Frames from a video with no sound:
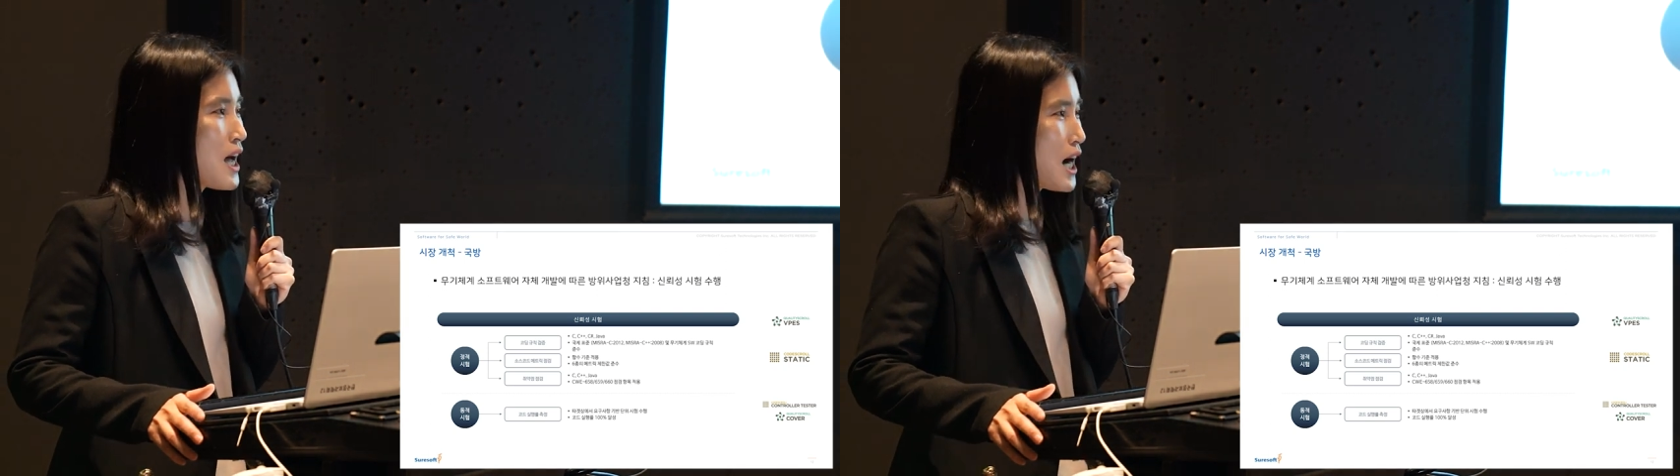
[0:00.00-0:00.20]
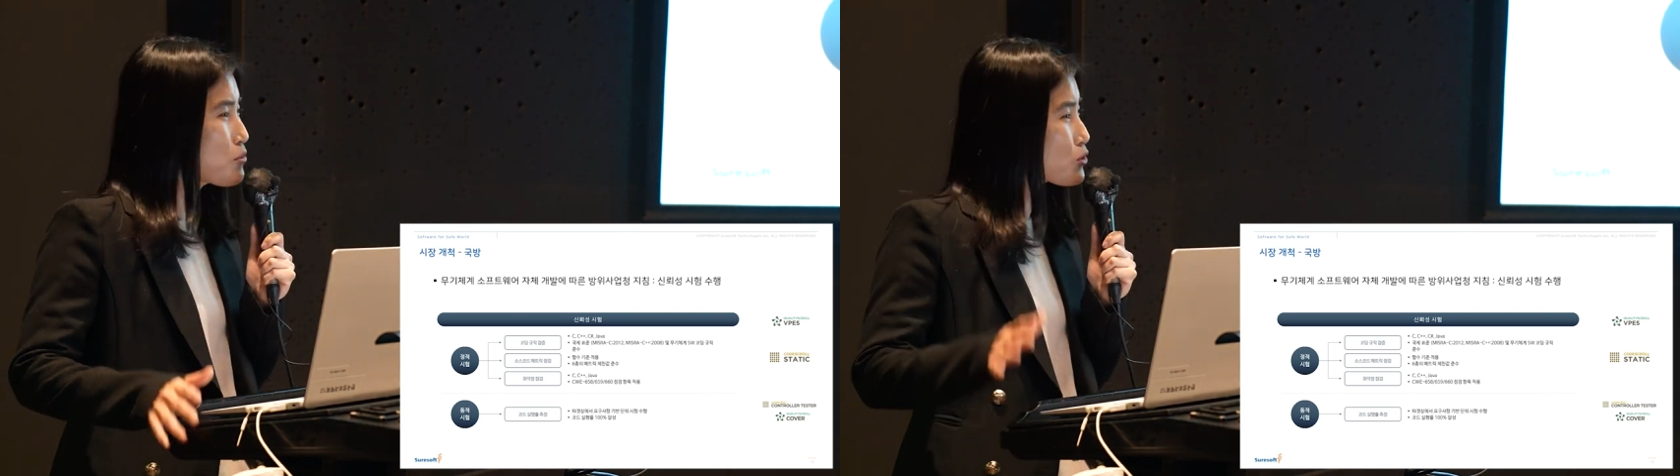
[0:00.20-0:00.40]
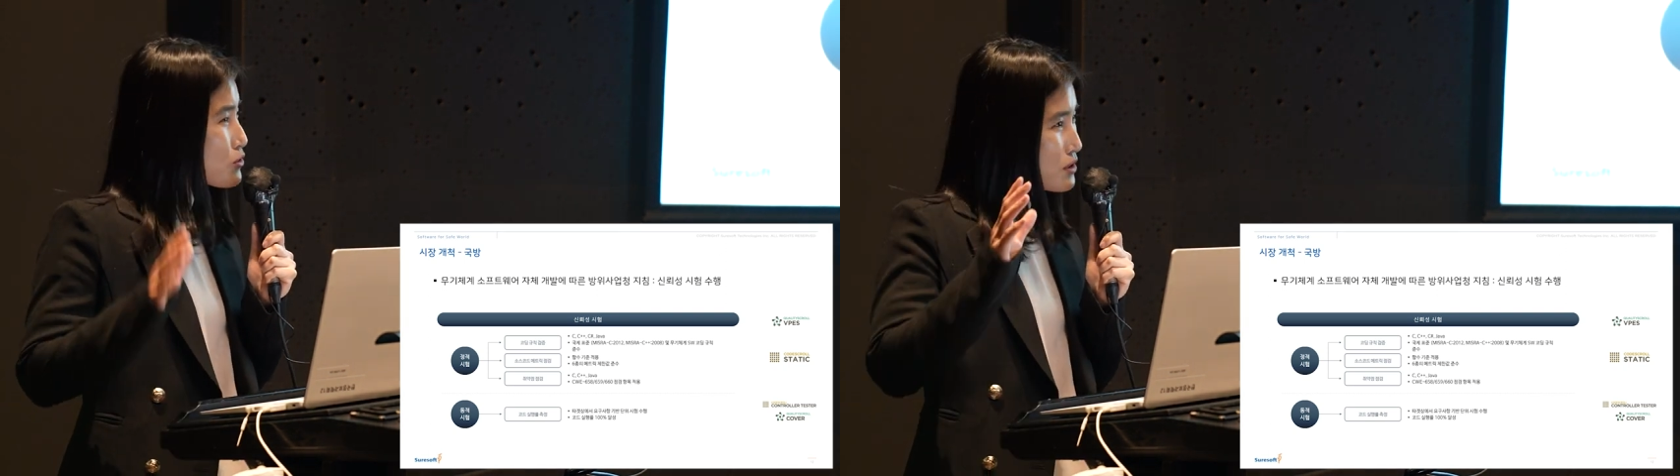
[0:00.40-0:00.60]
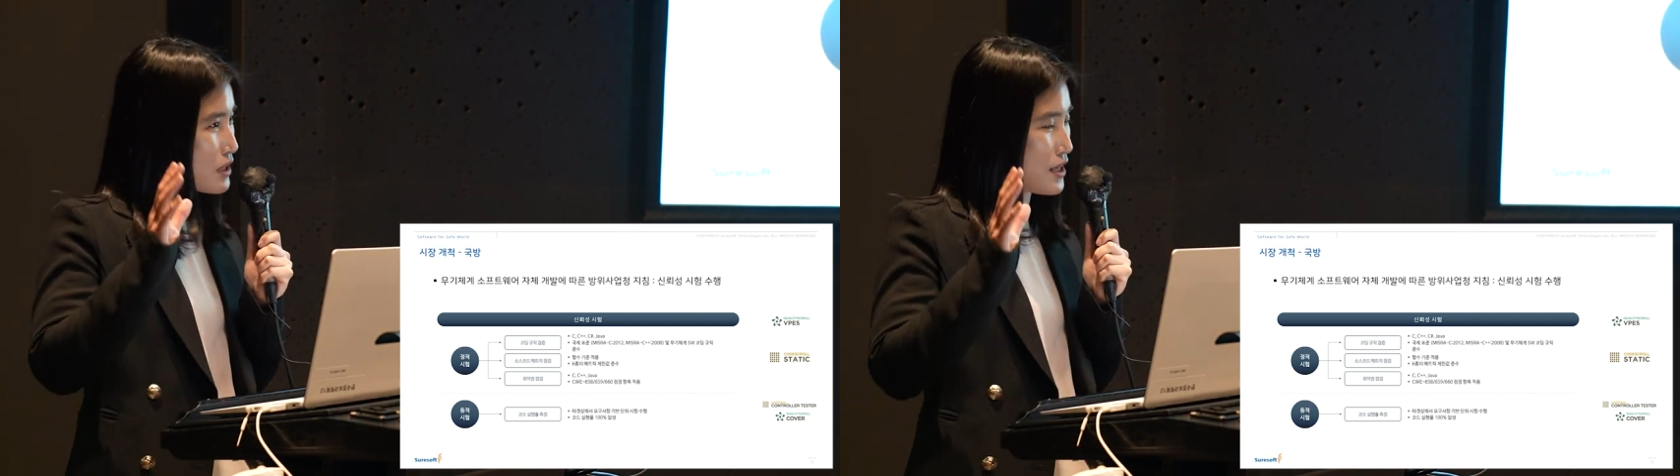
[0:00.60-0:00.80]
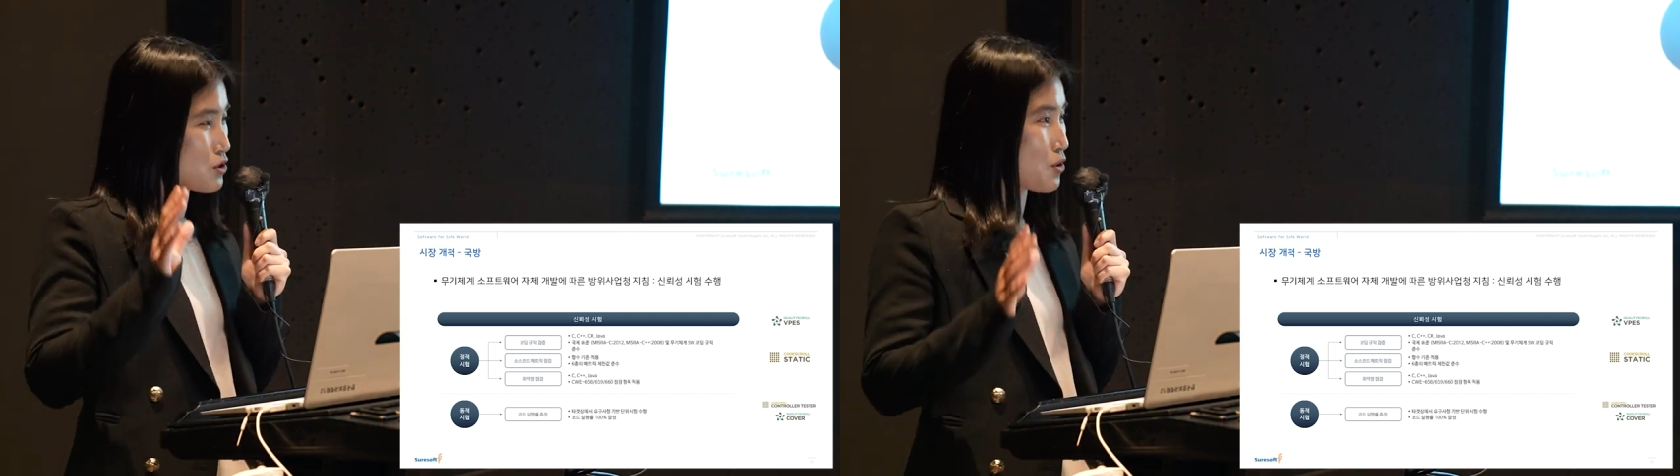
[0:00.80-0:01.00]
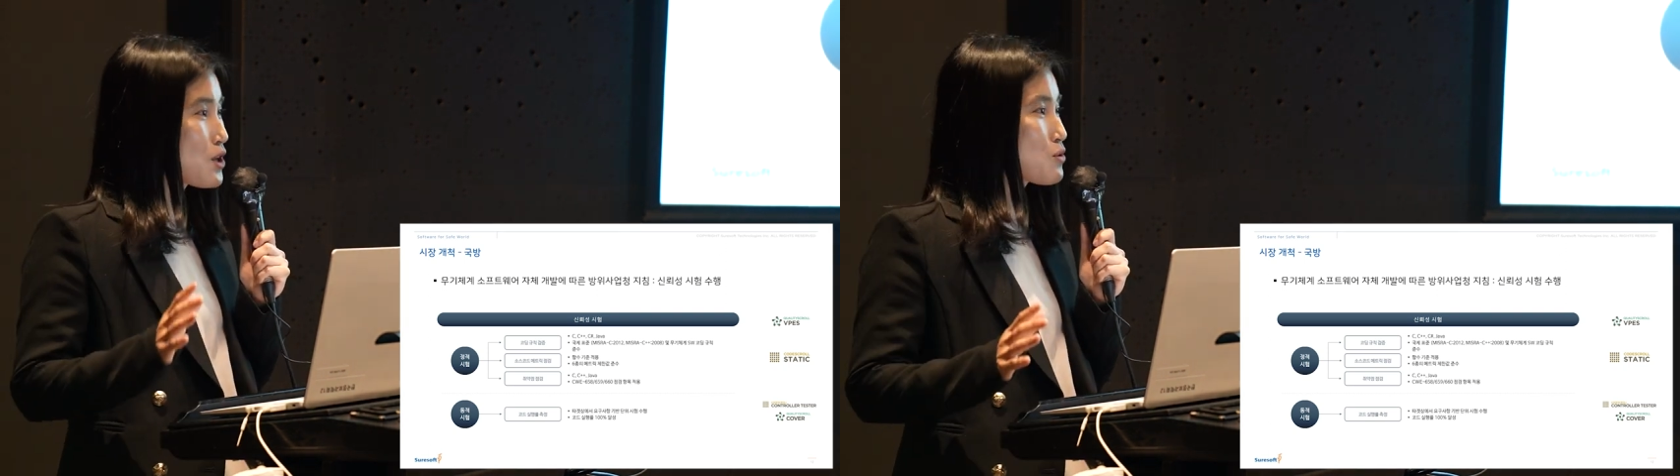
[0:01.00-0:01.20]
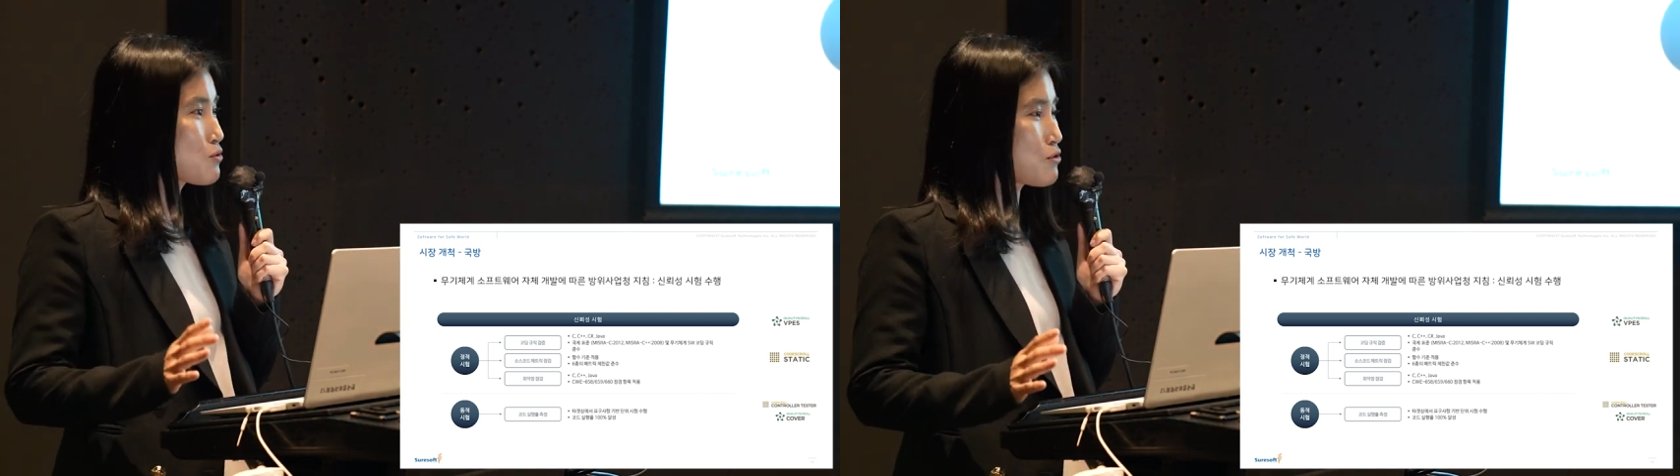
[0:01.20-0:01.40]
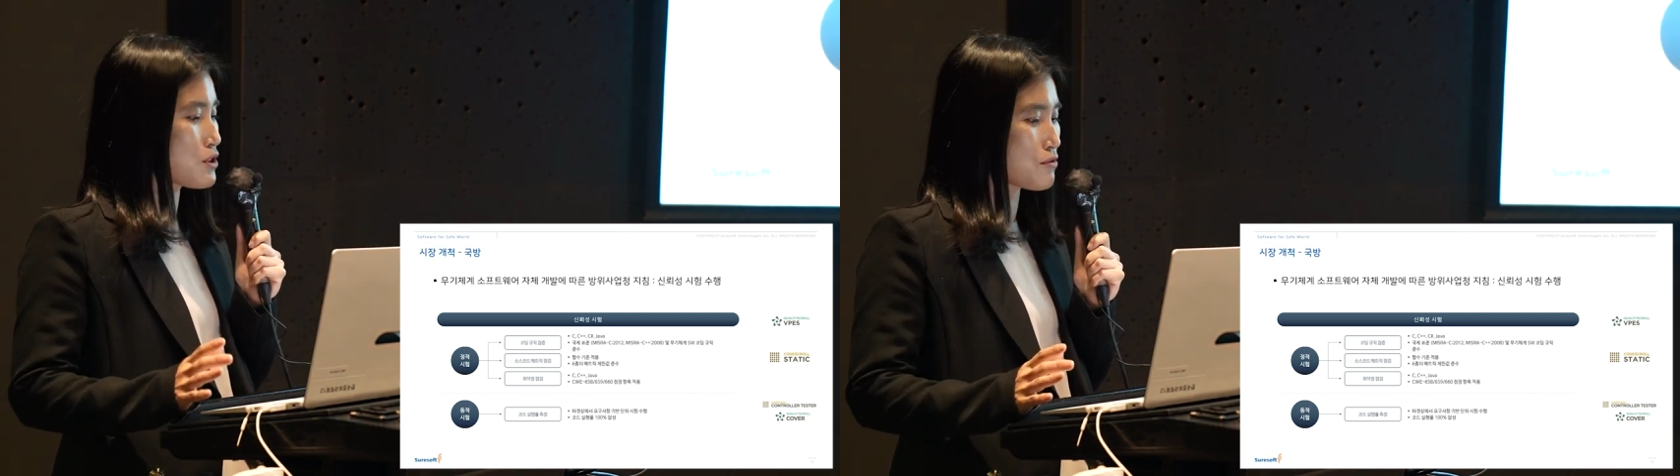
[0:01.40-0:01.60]
항목들을 다
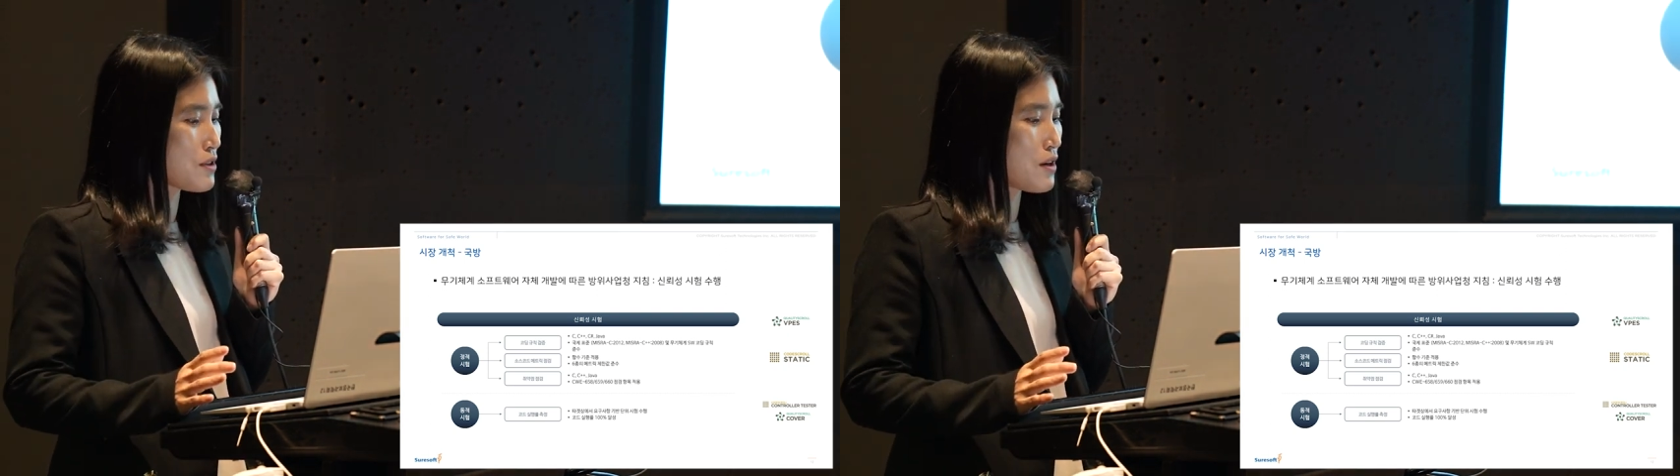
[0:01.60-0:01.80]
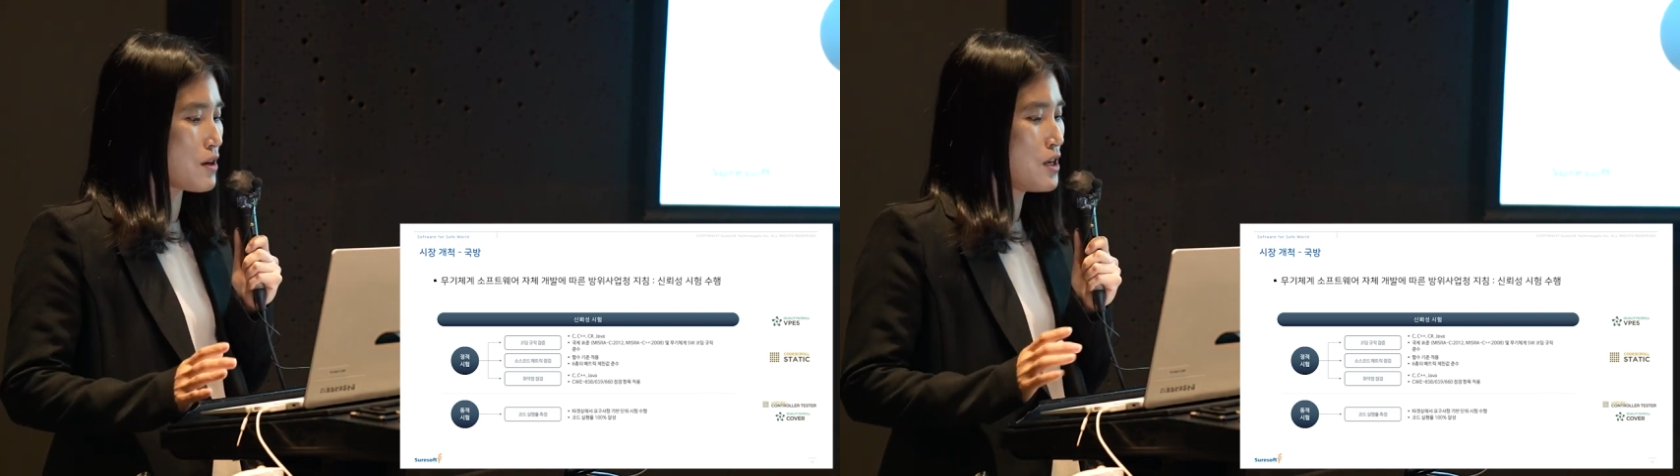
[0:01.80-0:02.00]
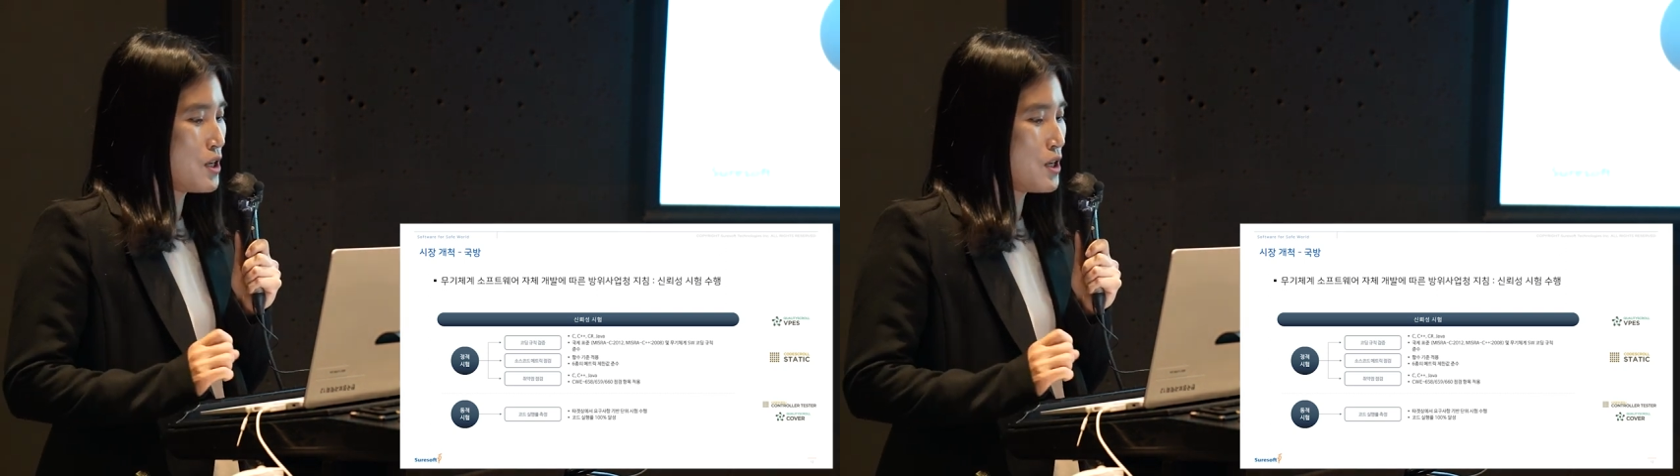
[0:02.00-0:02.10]
정해놓고 있고요.